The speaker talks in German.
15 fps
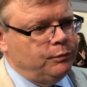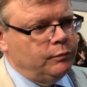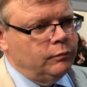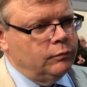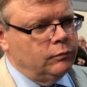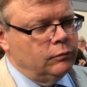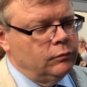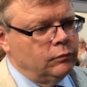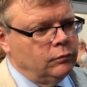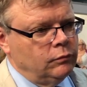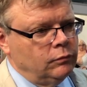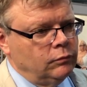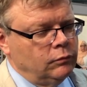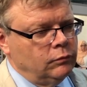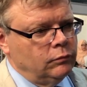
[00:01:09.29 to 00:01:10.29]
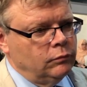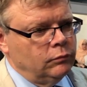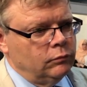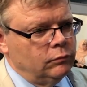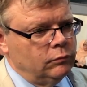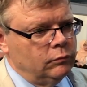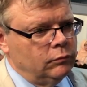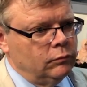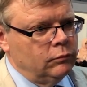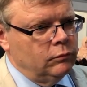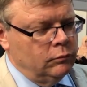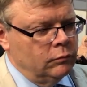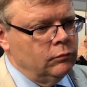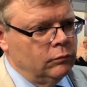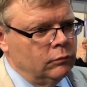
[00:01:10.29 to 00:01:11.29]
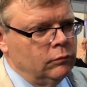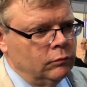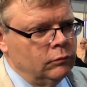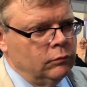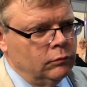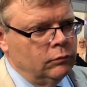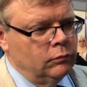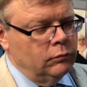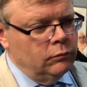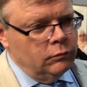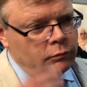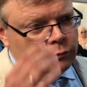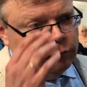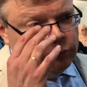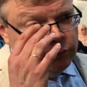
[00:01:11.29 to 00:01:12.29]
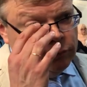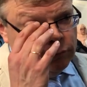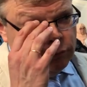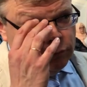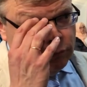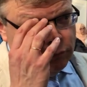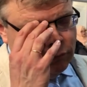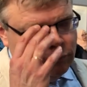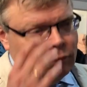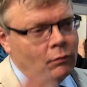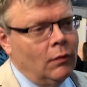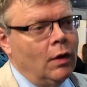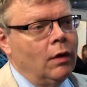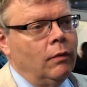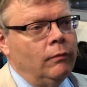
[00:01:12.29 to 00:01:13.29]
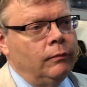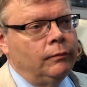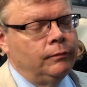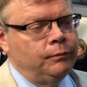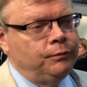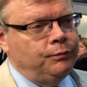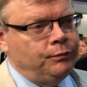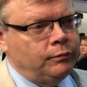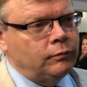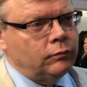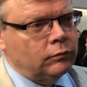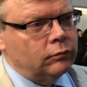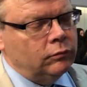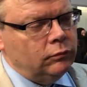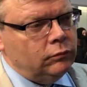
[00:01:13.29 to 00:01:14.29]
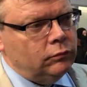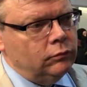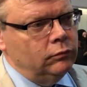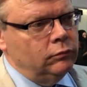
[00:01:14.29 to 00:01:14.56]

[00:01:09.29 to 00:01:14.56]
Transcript: Kann man beschreiben, welche Prozesse das sind, die der Digitalisierung am